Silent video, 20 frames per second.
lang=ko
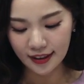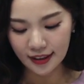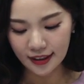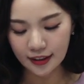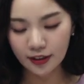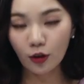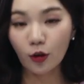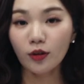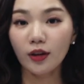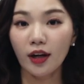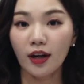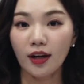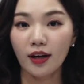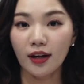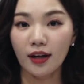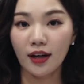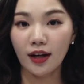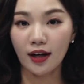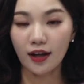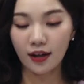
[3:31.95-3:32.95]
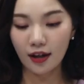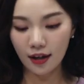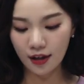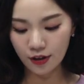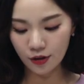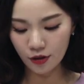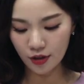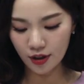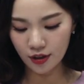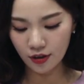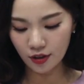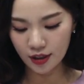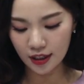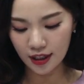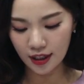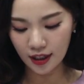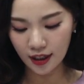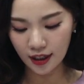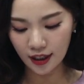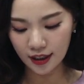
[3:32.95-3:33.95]
그러다 LH에서
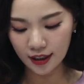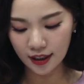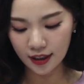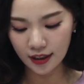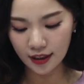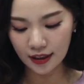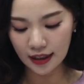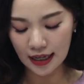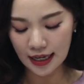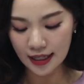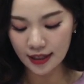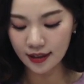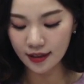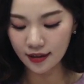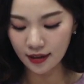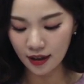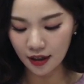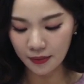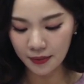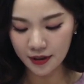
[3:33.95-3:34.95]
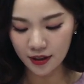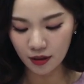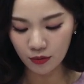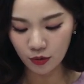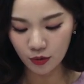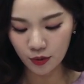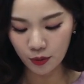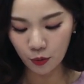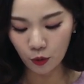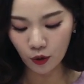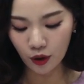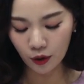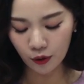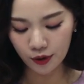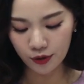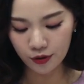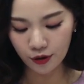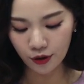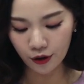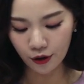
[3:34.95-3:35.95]
진행하는 SLB 상품을 보게
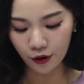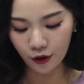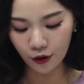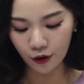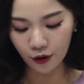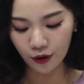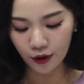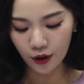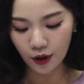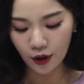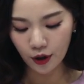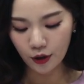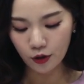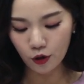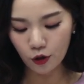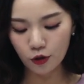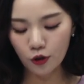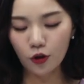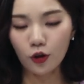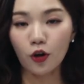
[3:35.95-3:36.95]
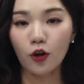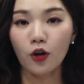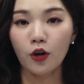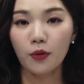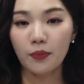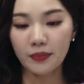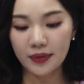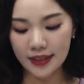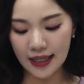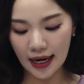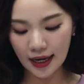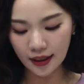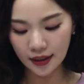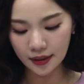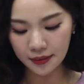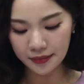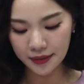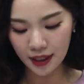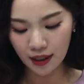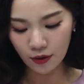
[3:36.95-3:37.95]
됐어요. 저처럼
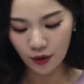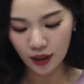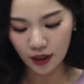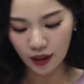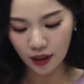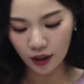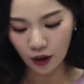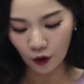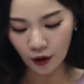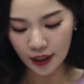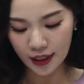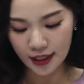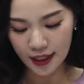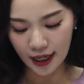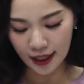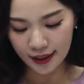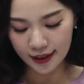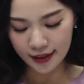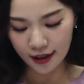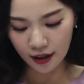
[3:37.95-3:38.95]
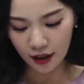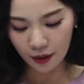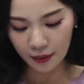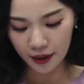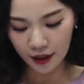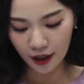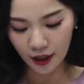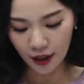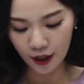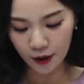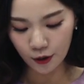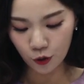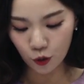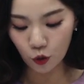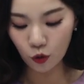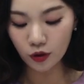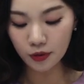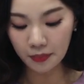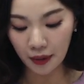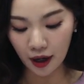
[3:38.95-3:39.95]
자금 상황이 여의치 않은 사람에게
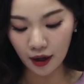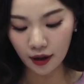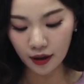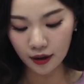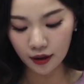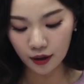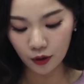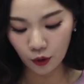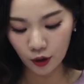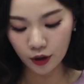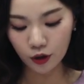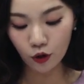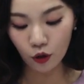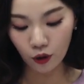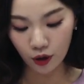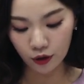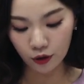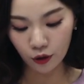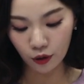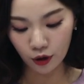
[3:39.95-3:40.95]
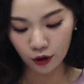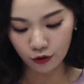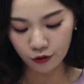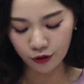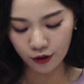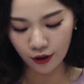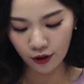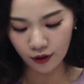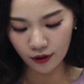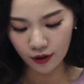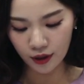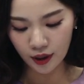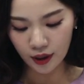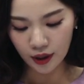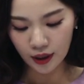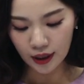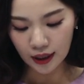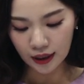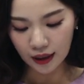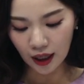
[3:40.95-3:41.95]
좋은 방안이 되는 것 같더라고요.
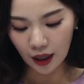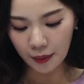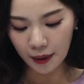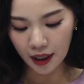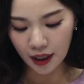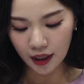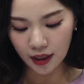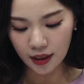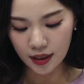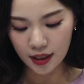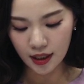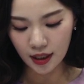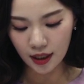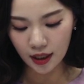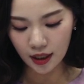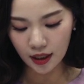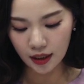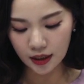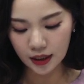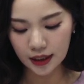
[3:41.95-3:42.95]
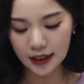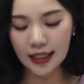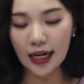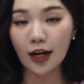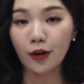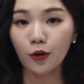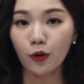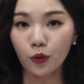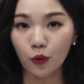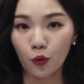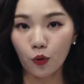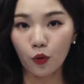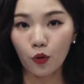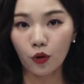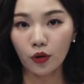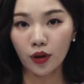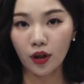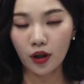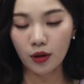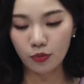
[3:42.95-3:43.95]
다만 제가 그 자격
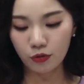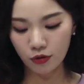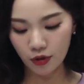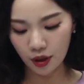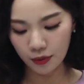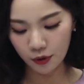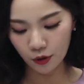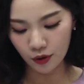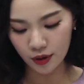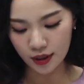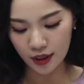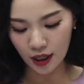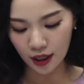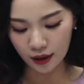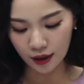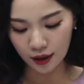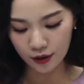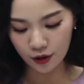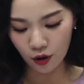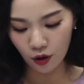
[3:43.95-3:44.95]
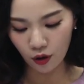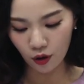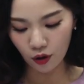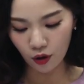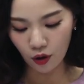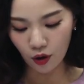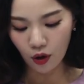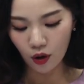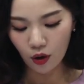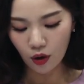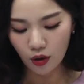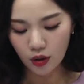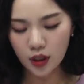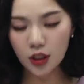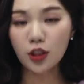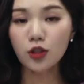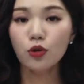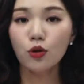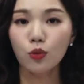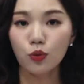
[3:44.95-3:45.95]
요건에 부합이 되지 않아서
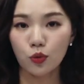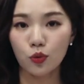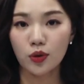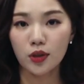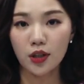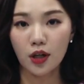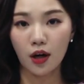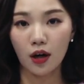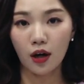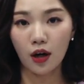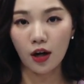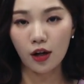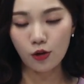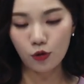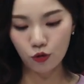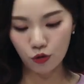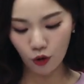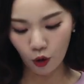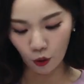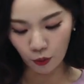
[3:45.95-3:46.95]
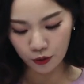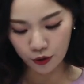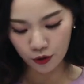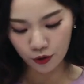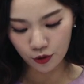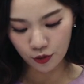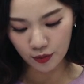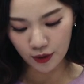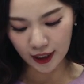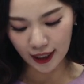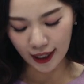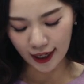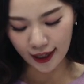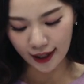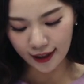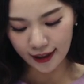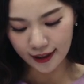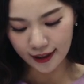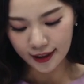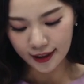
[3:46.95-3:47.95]
신청조차 할 수가 없었습니다.
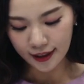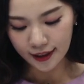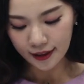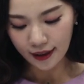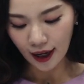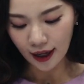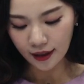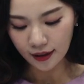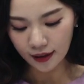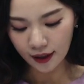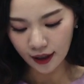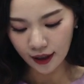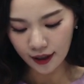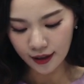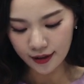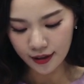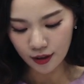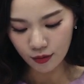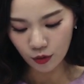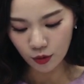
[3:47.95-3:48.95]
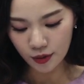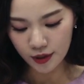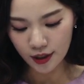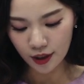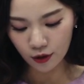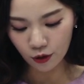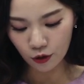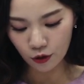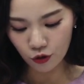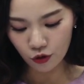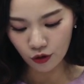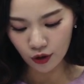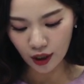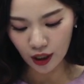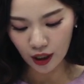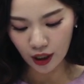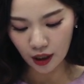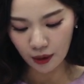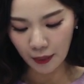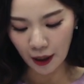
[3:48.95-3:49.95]
다른 대안 상품을 찾던
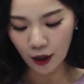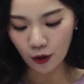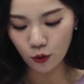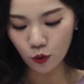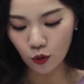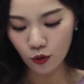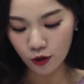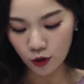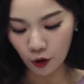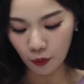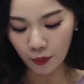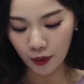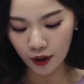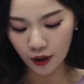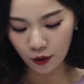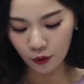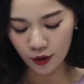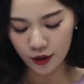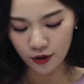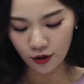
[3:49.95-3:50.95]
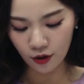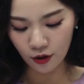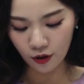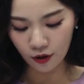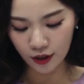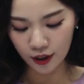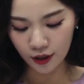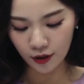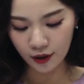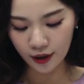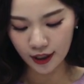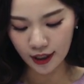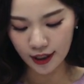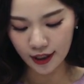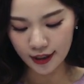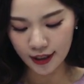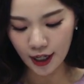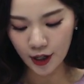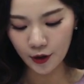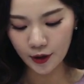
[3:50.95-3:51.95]
중에 방송을 접하게 돼서
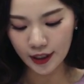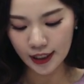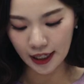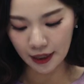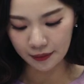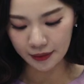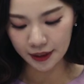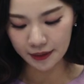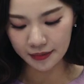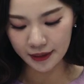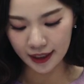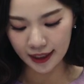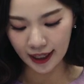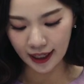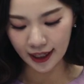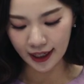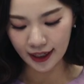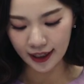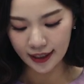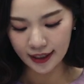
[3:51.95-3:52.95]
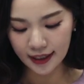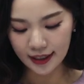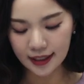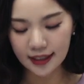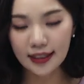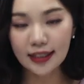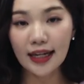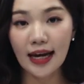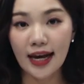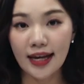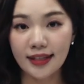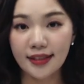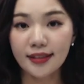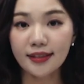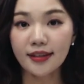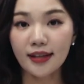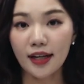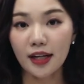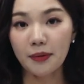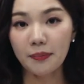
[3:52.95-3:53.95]
이렇게 사연을 남깁니다.
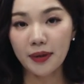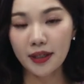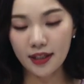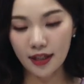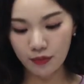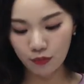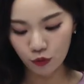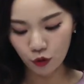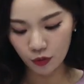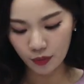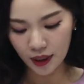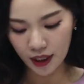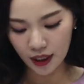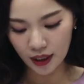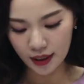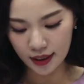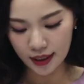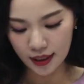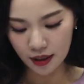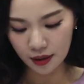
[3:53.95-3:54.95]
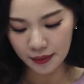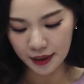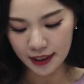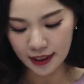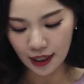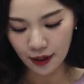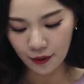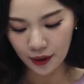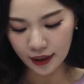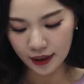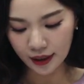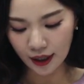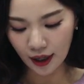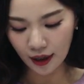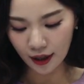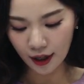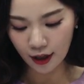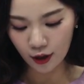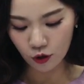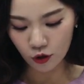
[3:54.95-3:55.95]
SLB 상품이 지금 이 상황을
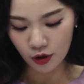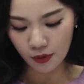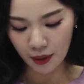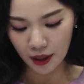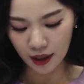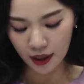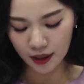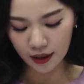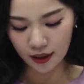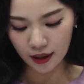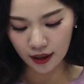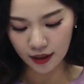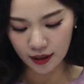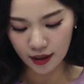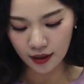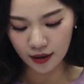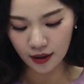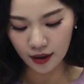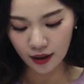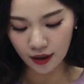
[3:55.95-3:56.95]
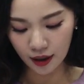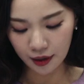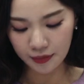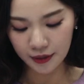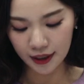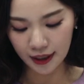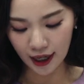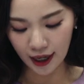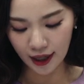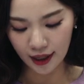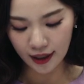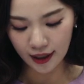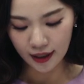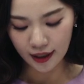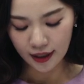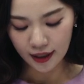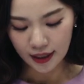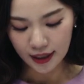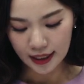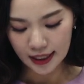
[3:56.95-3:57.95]
타개 해줄 방안이라 생각합니다.
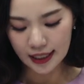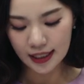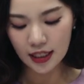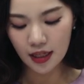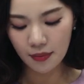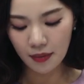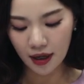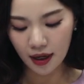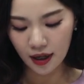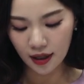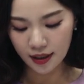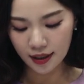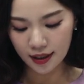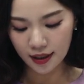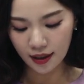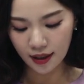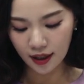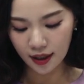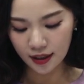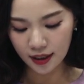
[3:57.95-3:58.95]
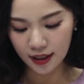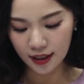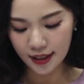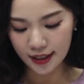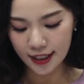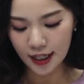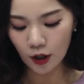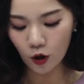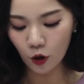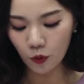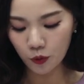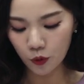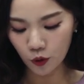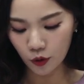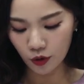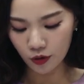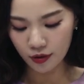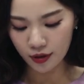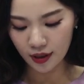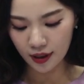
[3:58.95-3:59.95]
이제 막 시작하는 창업
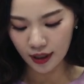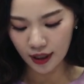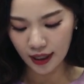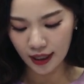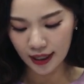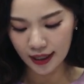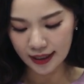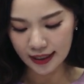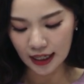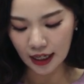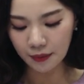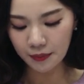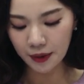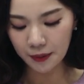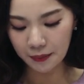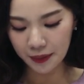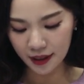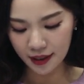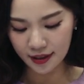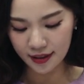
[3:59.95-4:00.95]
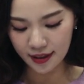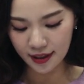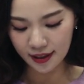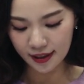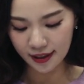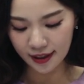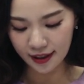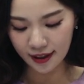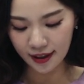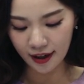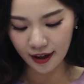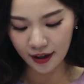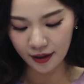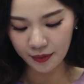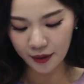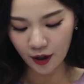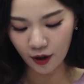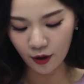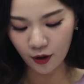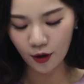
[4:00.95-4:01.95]
초년생의 장밋빛 인생을
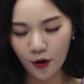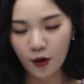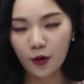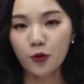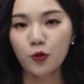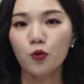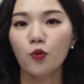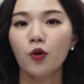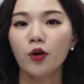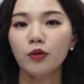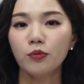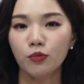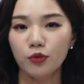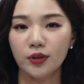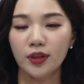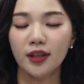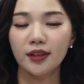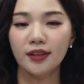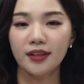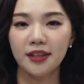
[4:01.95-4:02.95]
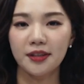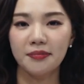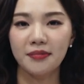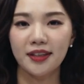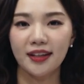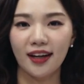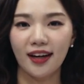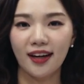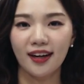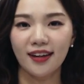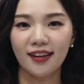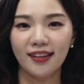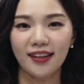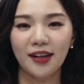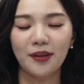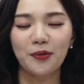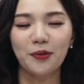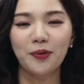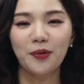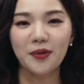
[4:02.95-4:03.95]
기대하며 조언 부탁드립니다.
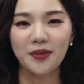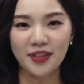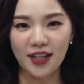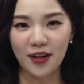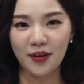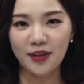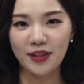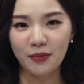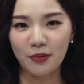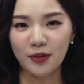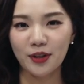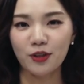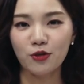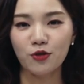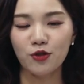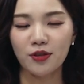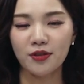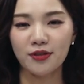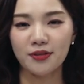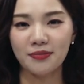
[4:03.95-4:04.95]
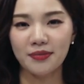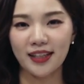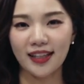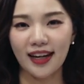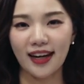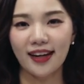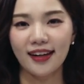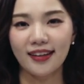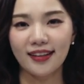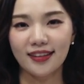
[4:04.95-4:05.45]
라고 사연을 보내주셨습니다.